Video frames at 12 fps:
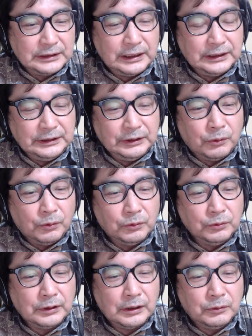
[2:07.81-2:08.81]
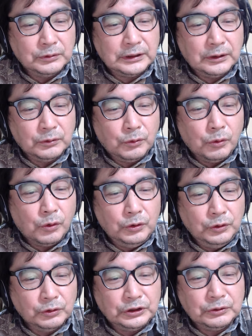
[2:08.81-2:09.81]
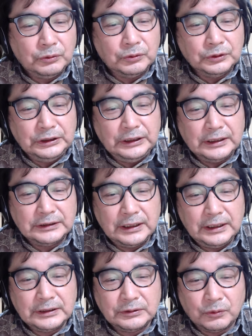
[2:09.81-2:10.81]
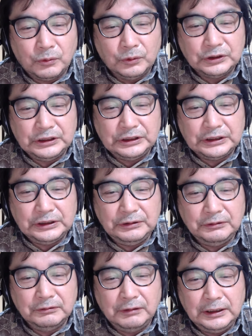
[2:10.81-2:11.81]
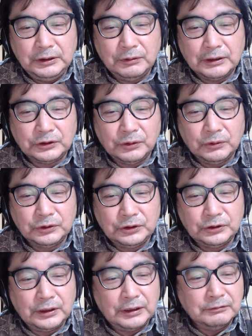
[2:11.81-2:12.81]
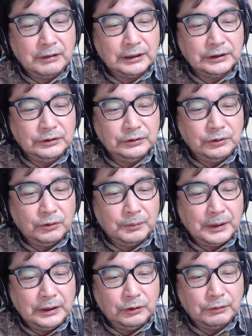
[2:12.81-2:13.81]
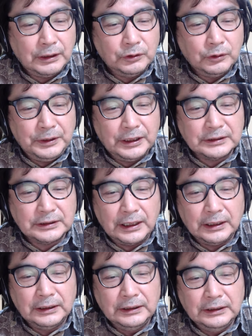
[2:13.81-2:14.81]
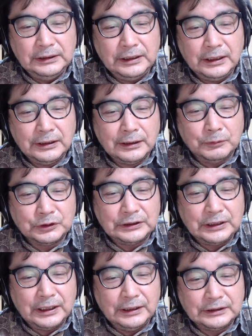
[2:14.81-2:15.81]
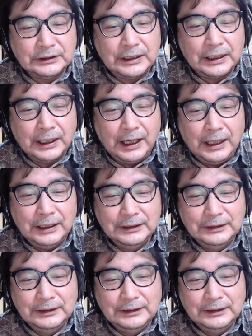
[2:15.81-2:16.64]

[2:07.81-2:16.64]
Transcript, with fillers: さらに9日午後4時頃に SNS を更新し、ワイドなショー出演は休業前のファンの皆さん、いないかもしれんが、